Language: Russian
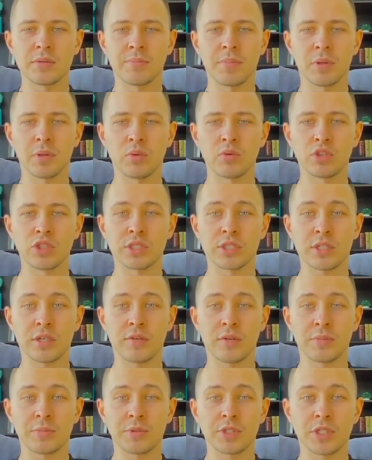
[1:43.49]
Получится
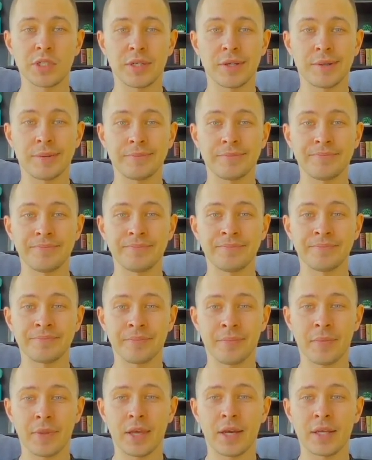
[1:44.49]
вообще
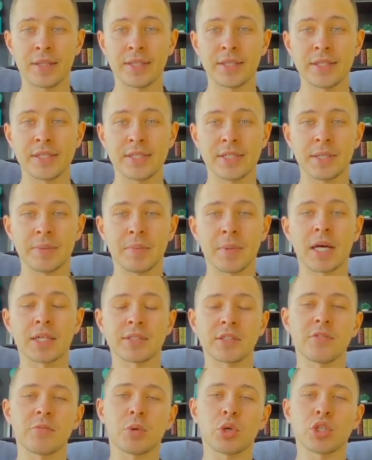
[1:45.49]

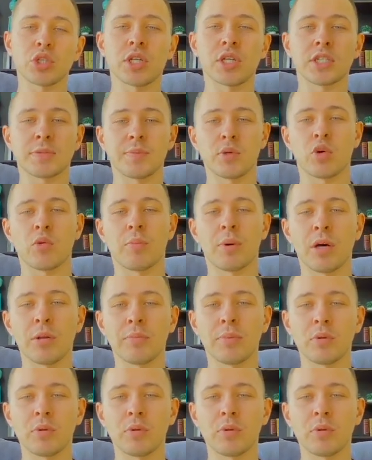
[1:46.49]
1.17, в прошлый раз покупал,